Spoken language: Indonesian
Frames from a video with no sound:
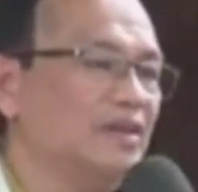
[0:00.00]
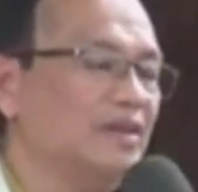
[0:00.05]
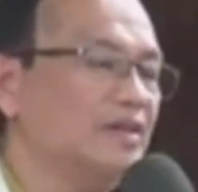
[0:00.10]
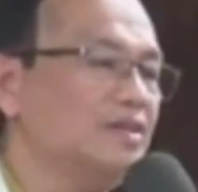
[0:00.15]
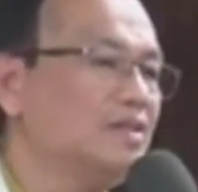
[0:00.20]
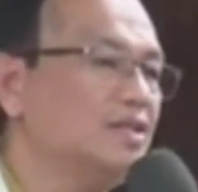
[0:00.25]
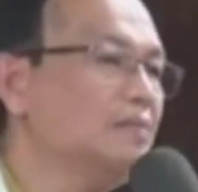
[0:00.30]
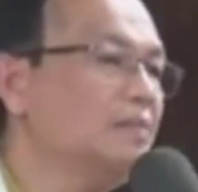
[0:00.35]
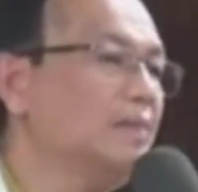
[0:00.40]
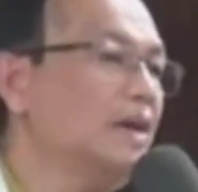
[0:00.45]

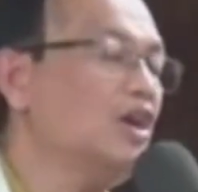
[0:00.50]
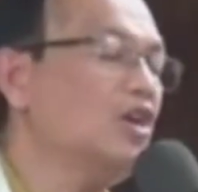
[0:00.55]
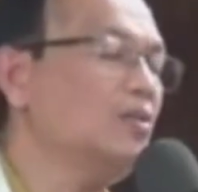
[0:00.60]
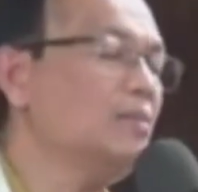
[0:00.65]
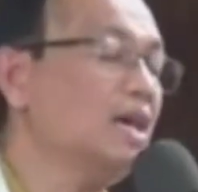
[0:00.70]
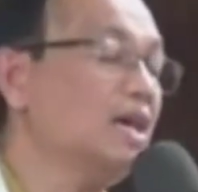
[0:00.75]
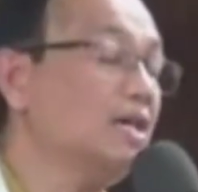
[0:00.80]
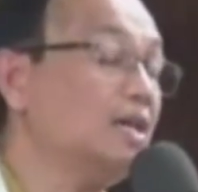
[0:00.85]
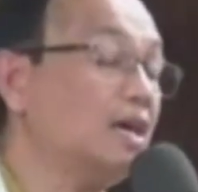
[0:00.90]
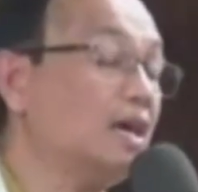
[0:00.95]
Sampai Allah
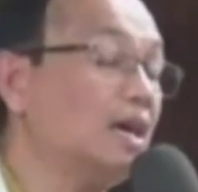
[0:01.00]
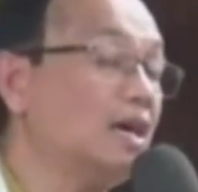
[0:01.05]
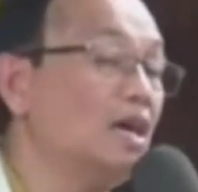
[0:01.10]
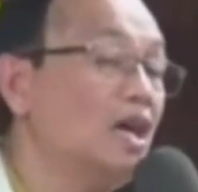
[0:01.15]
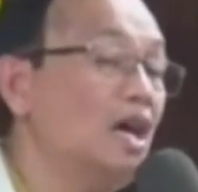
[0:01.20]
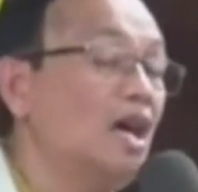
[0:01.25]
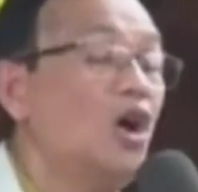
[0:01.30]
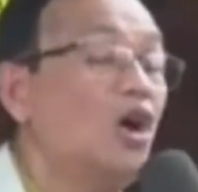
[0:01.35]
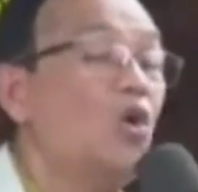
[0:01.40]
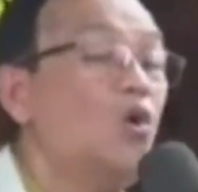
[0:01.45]
mengatakan,
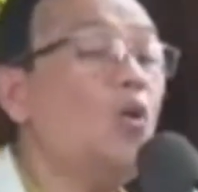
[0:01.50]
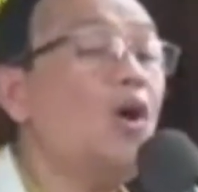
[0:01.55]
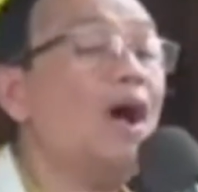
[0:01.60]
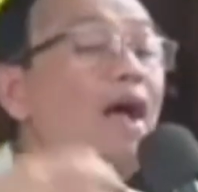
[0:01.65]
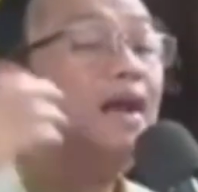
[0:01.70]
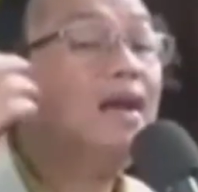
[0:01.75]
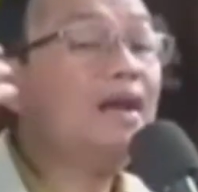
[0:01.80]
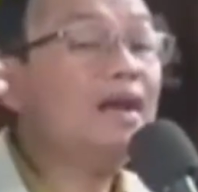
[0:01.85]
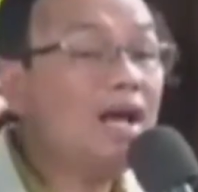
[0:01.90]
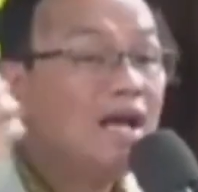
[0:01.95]

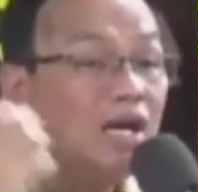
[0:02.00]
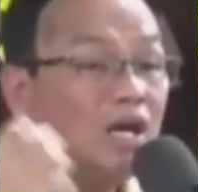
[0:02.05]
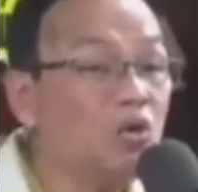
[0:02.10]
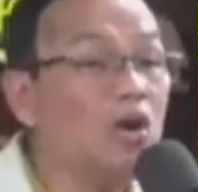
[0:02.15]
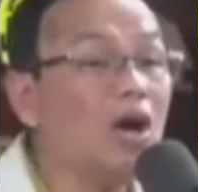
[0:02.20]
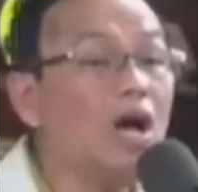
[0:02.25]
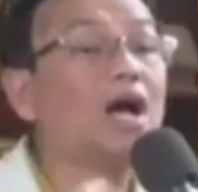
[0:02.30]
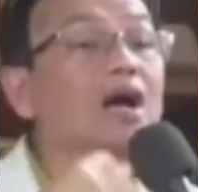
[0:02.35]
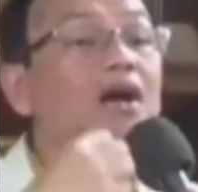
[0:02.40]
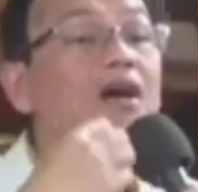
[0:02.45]

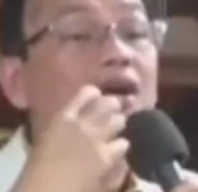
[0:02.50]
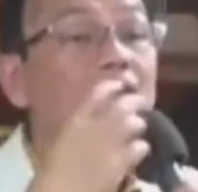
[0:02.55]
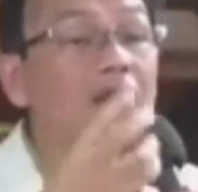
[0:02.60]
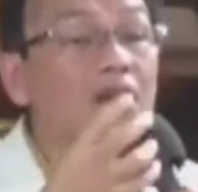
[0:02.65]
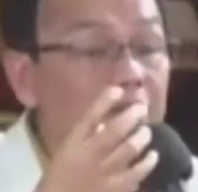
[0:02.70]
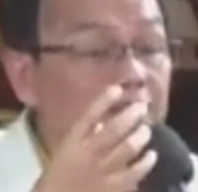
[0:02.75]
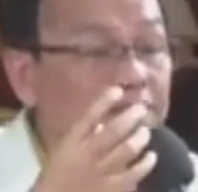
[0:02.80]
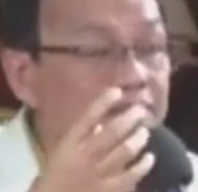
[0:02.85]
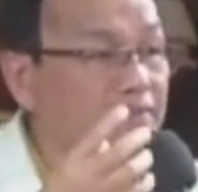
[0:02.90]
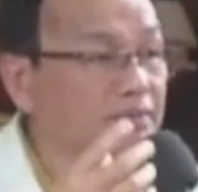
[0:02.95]
Wanahnu
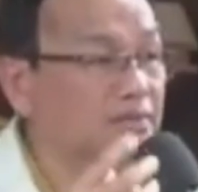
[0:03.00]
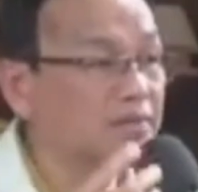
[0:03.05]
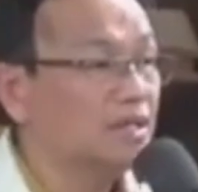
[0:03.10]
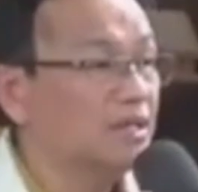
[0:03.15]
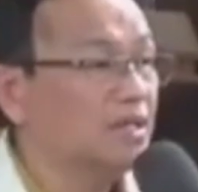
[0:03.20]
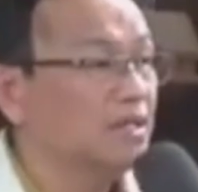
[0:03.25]
akrab.